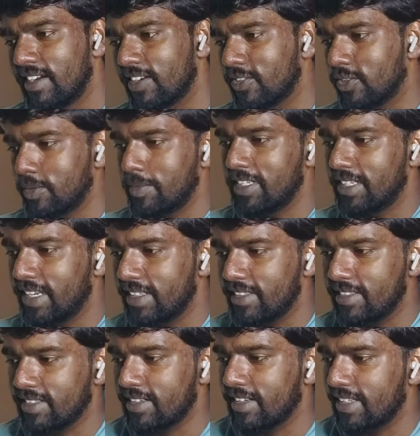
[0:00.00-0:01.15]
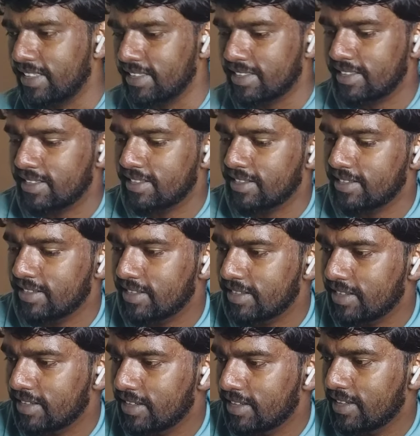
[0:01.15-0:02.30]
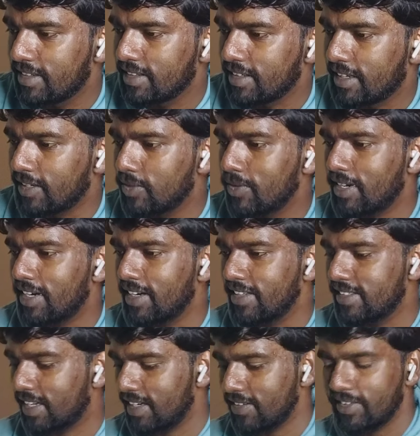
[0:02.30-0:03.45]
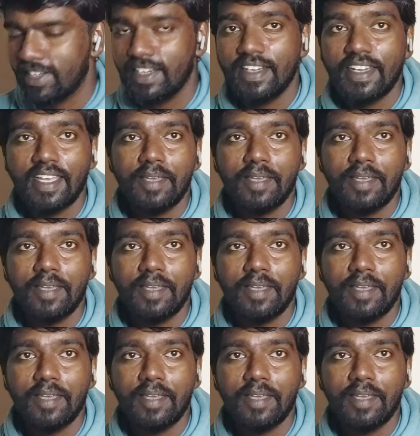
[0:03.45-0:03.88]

அக்டோபர் டென்த் ரிலீஸ் கங்குவா ரிலீஸ் ஆக வேண்டிய